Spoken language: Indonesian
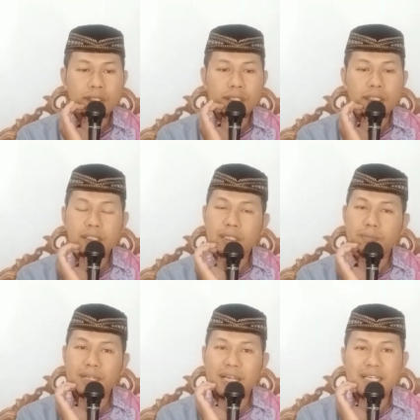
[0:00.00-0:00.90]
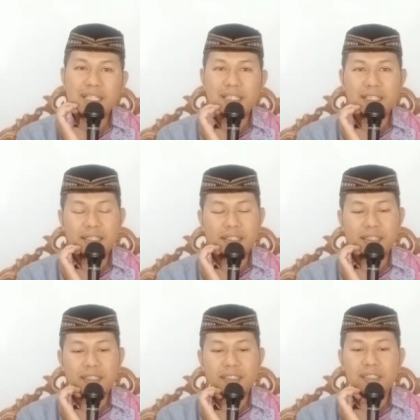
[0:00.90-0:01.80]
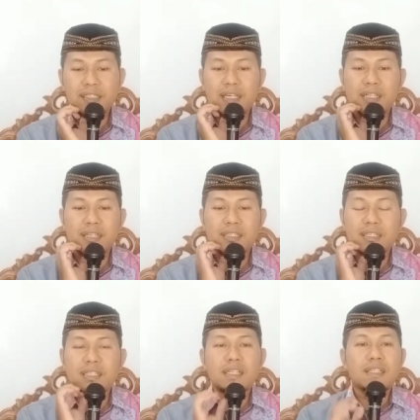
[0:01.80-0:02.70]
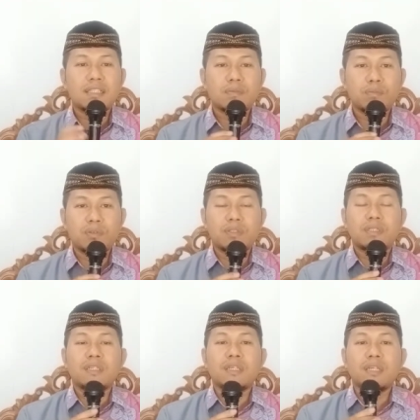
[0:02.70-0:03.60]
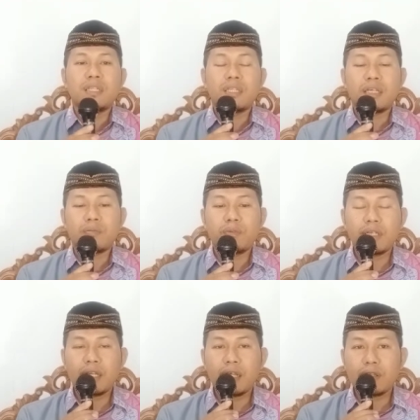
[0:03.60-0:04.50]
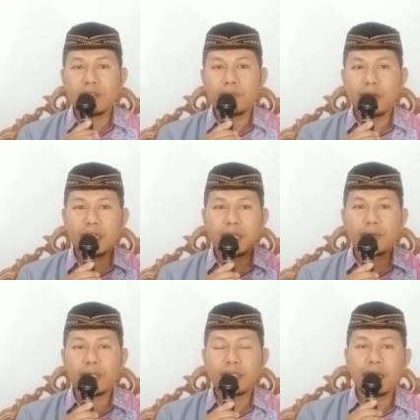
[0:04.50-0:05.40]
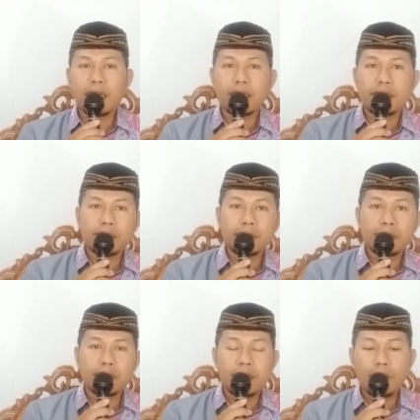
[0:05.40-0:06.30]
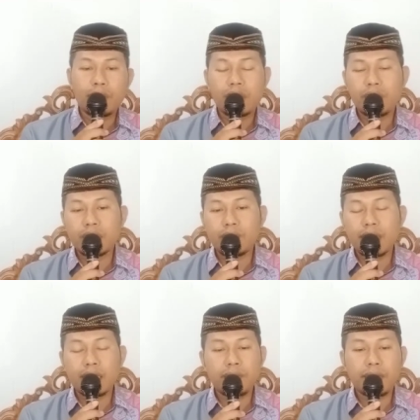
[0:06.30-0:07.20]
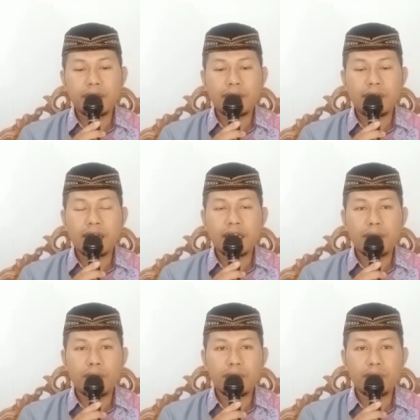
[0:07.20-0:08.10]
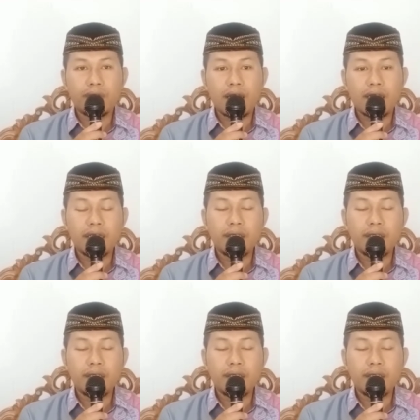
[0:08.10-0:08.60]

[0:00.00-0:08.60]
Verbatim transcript: dan menangis karena cerita tersebut. Nah, kemudian Allah Subhanahu Wa Taala berfirman kepada orang yang menuntut tadi,